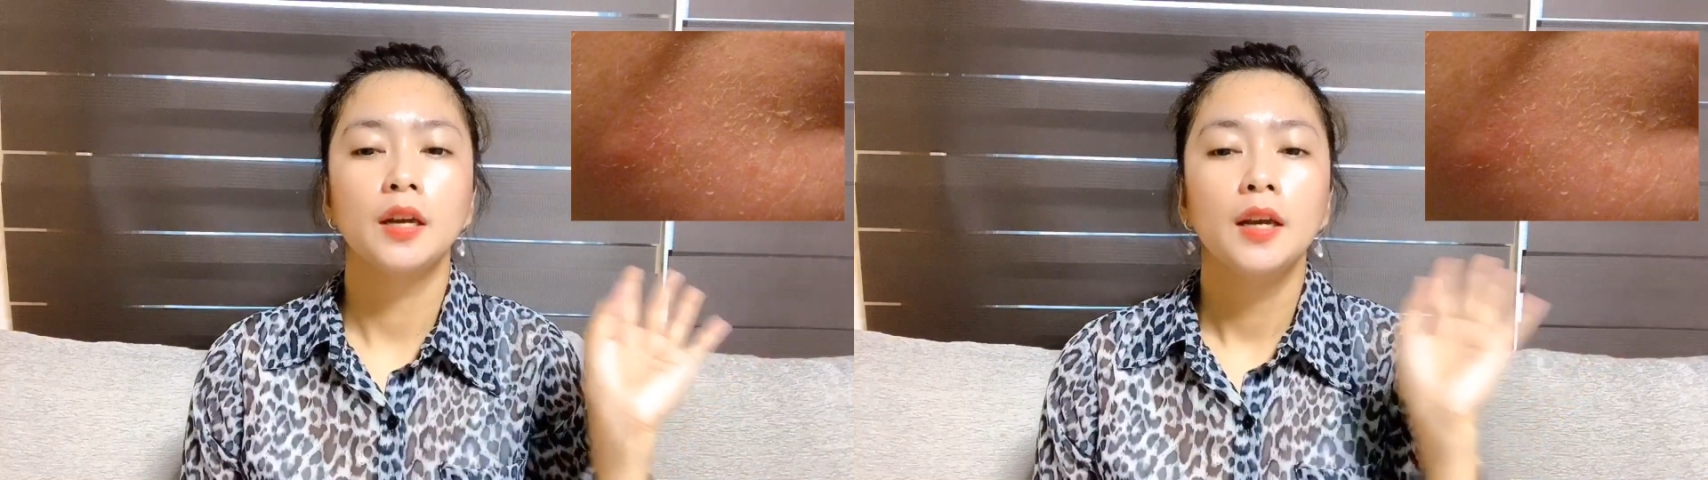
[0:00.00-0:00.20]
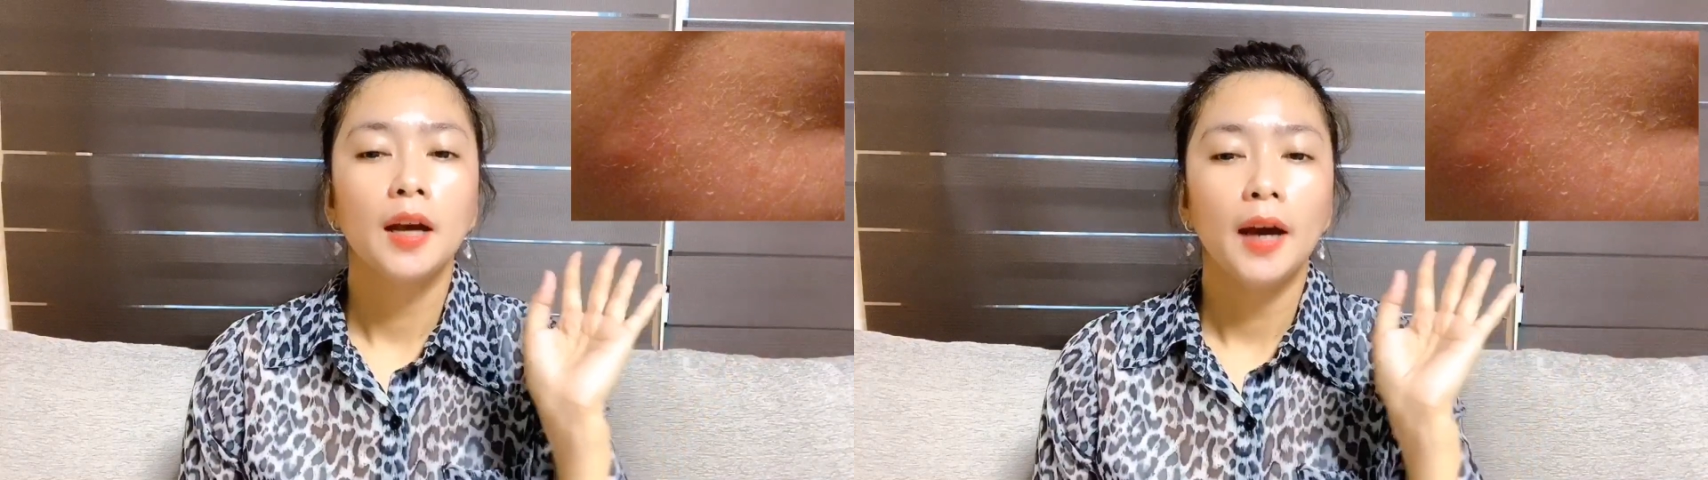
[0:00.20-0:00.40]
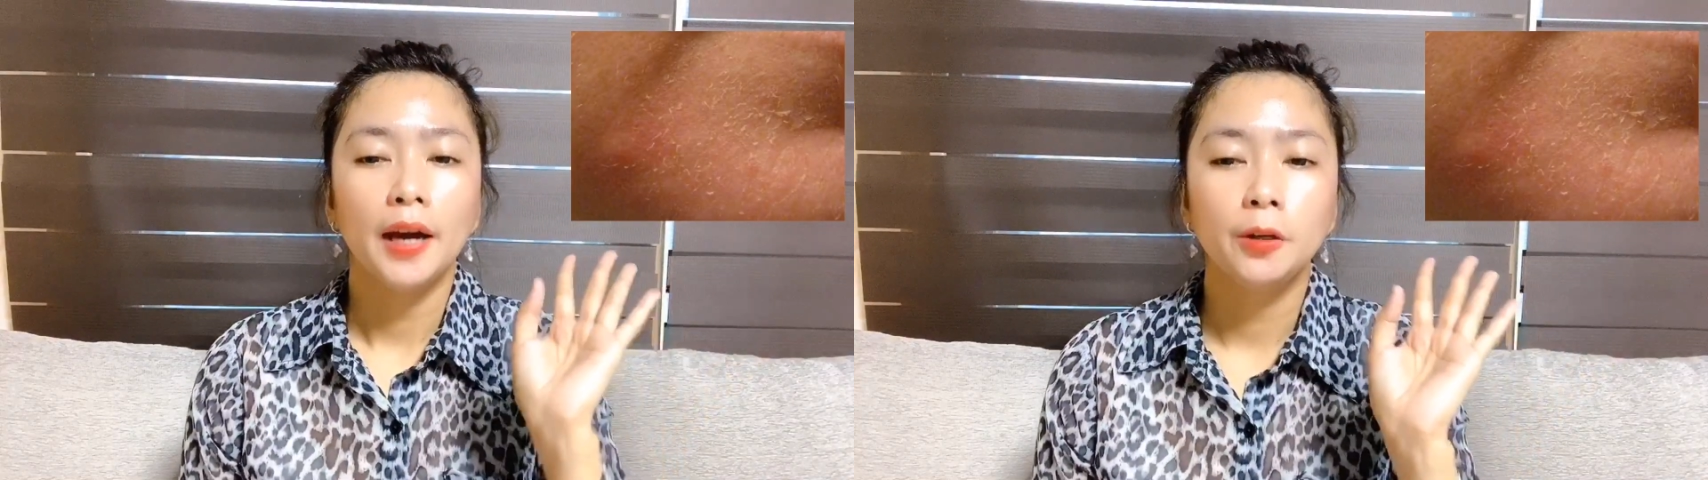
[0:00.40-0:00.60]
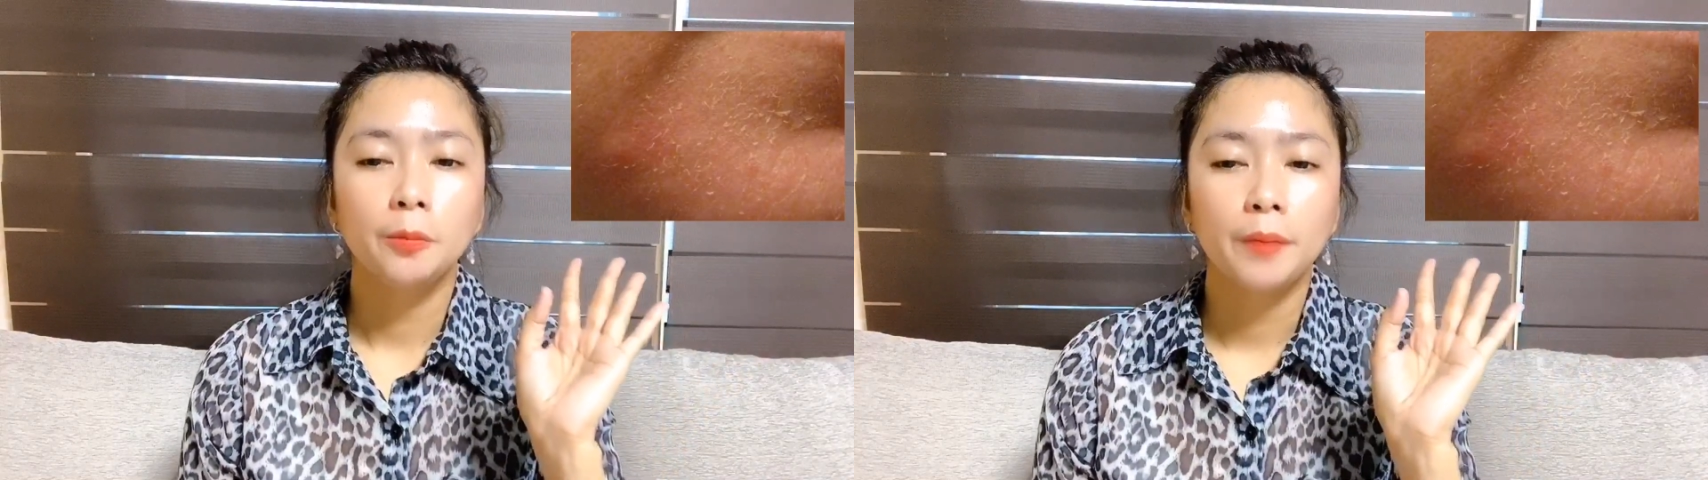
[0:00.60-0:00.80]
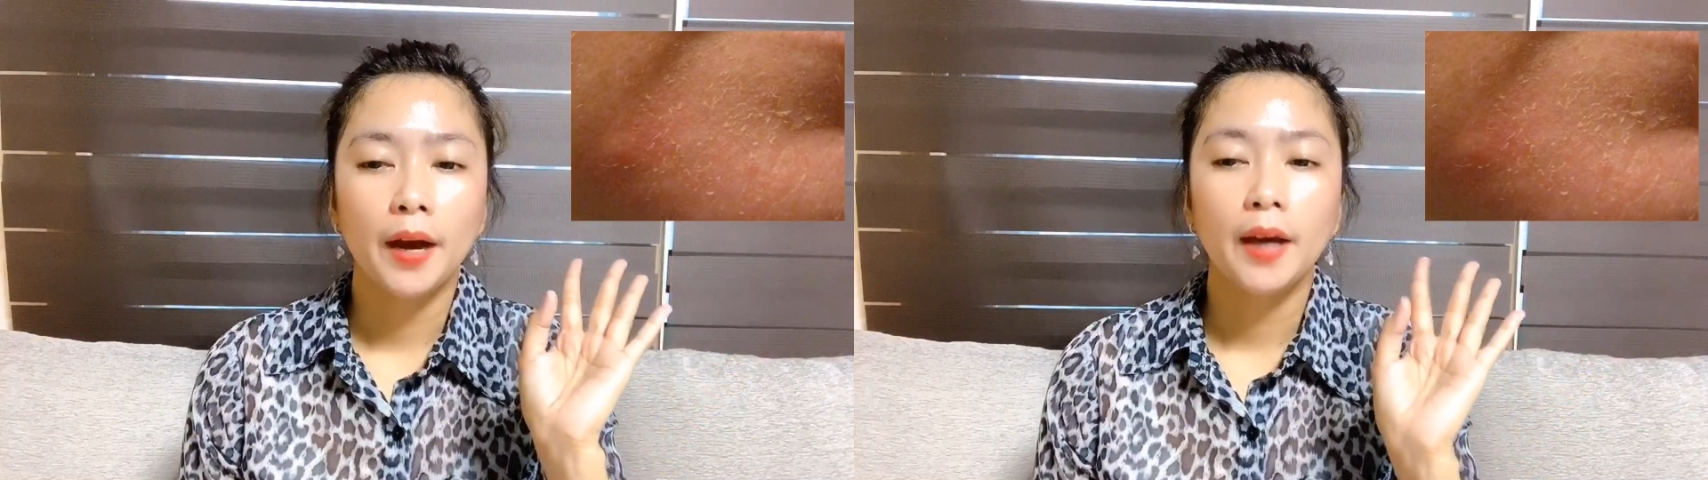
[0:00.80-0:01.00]
ano
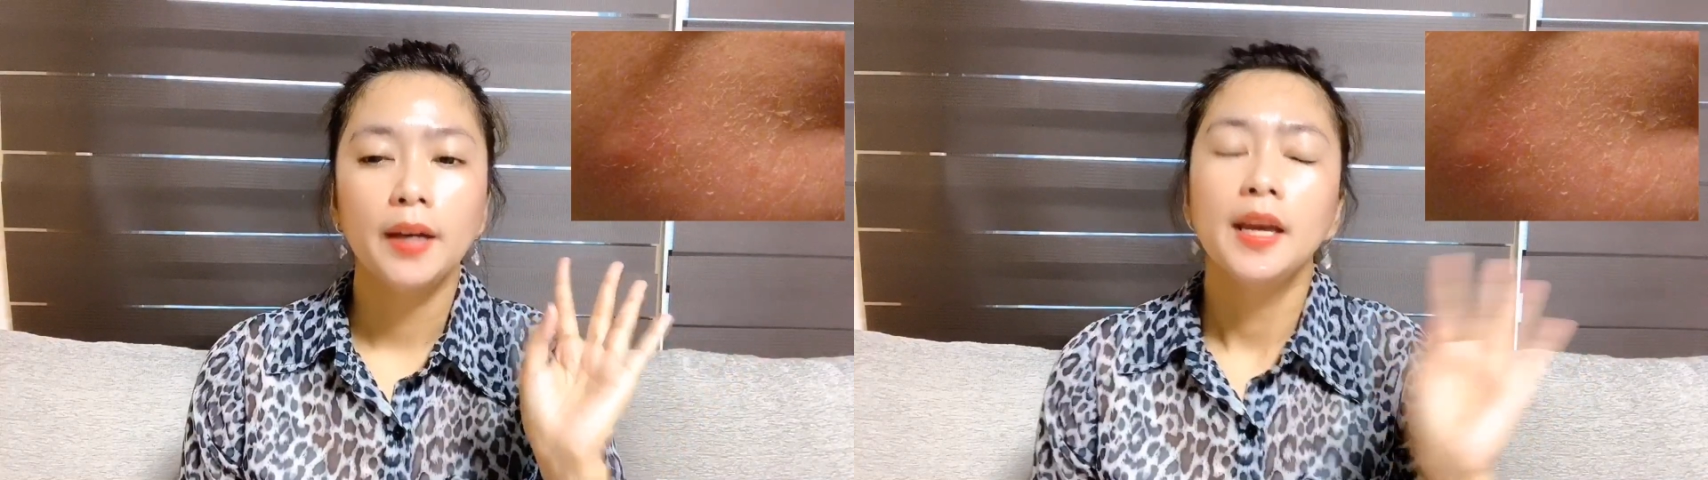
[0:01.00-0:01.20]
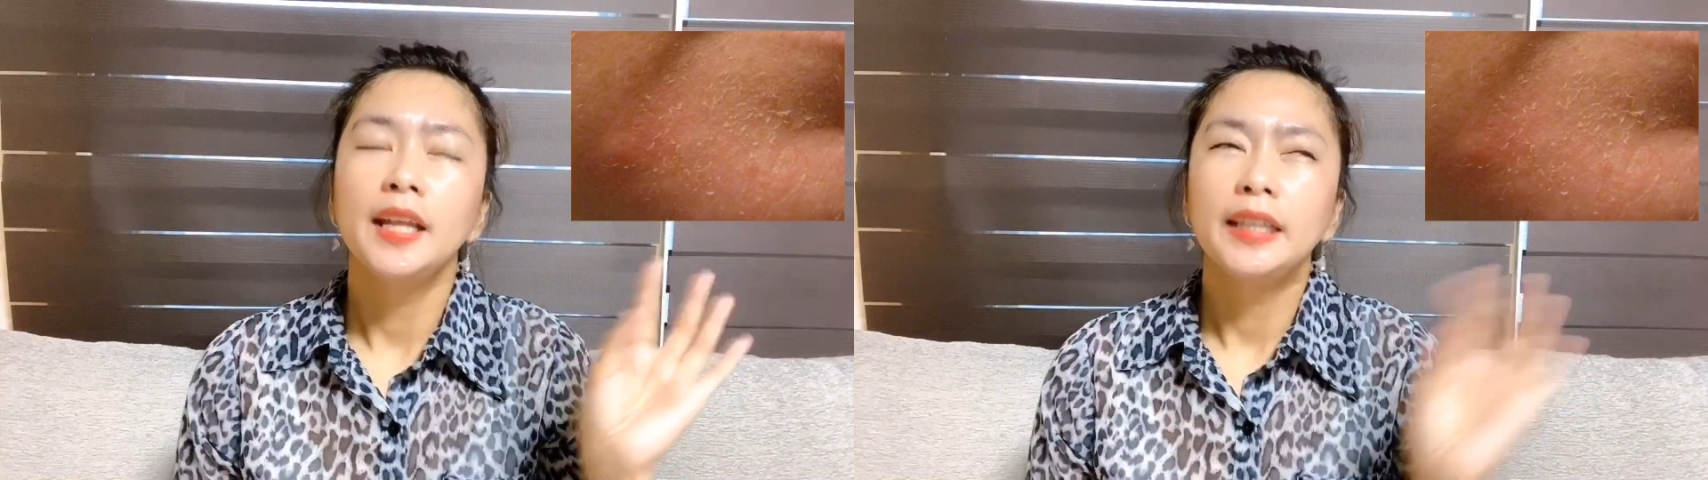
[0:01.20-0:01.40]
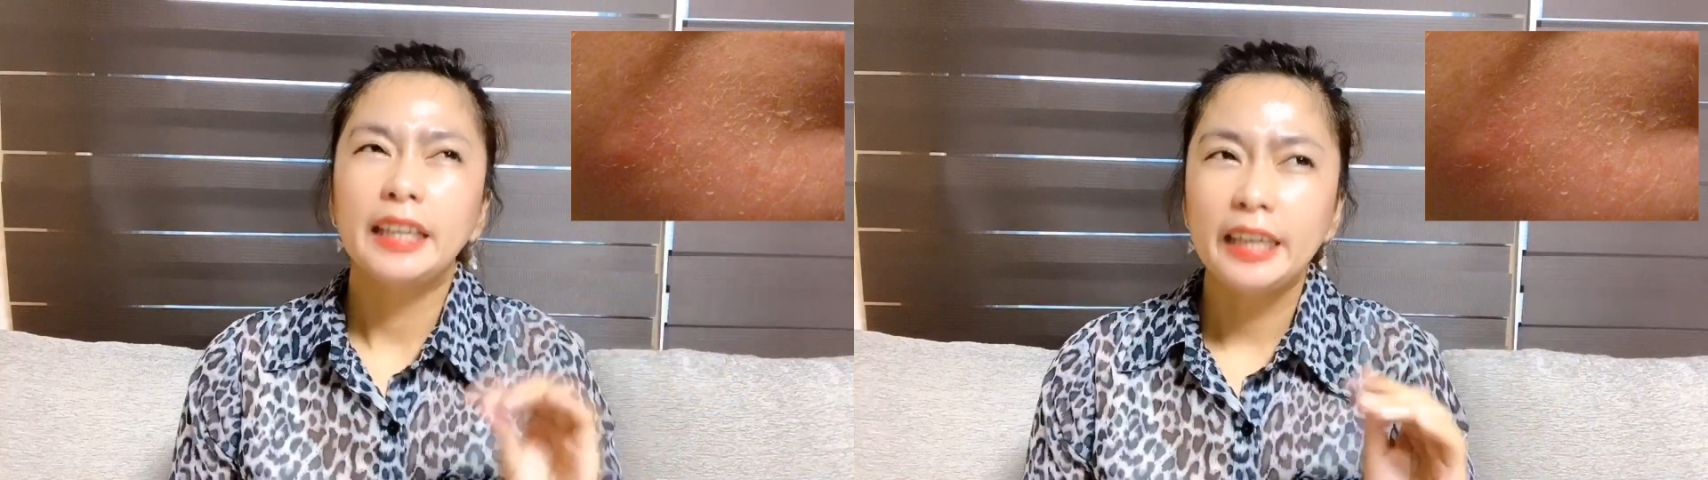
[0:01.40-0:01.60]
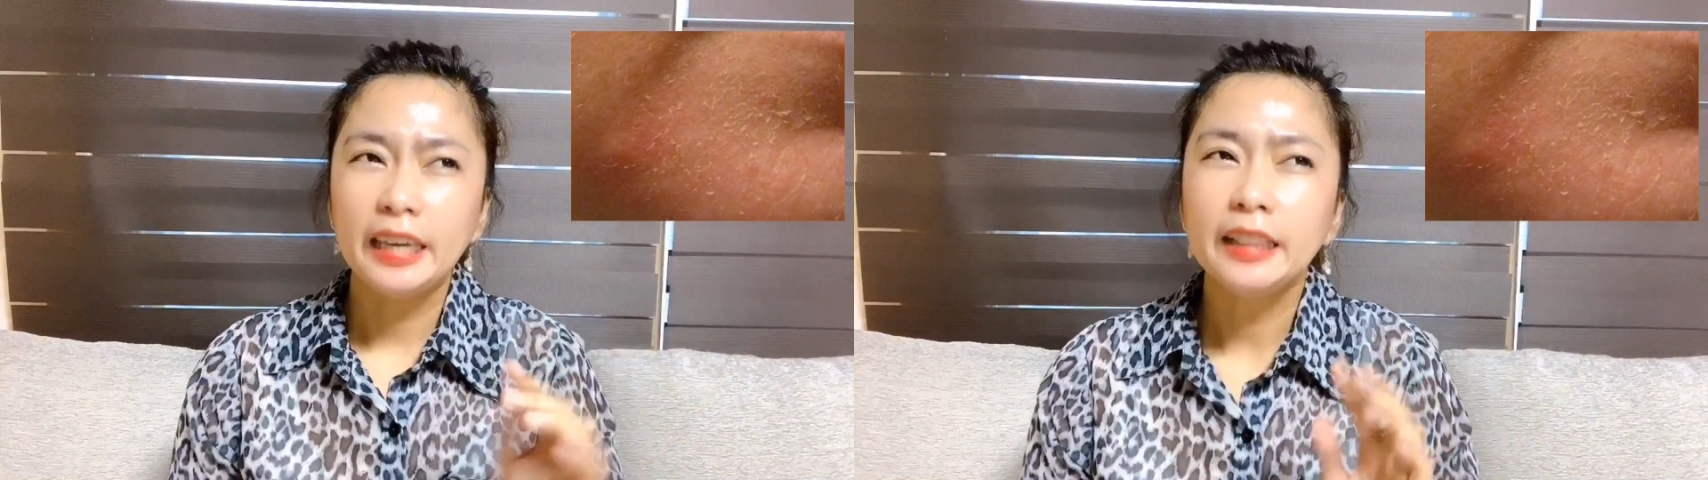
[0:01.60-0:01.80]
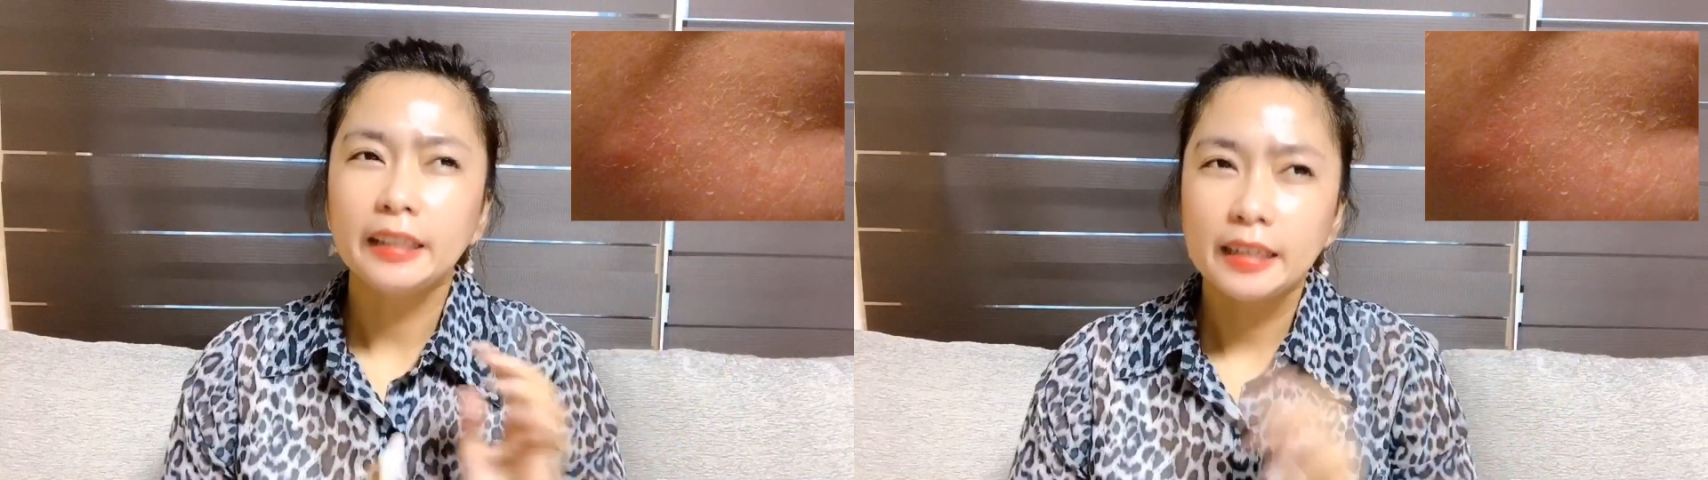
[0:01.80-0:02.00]
pa, nag
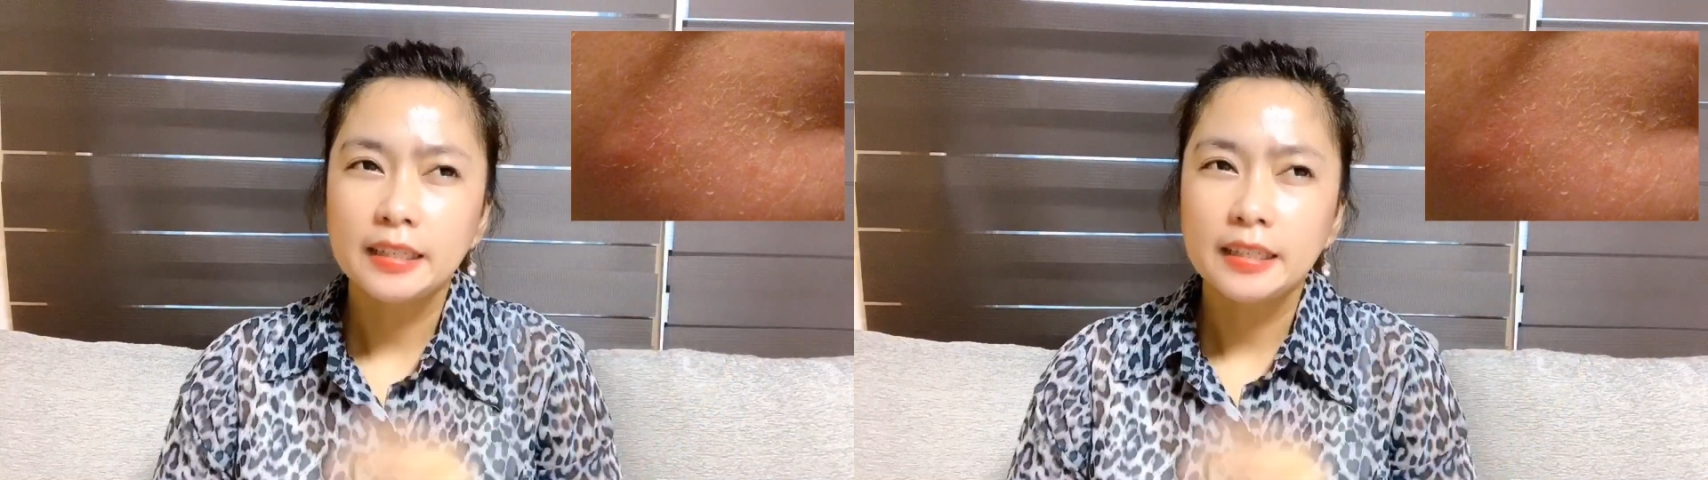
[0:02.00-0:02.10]
increase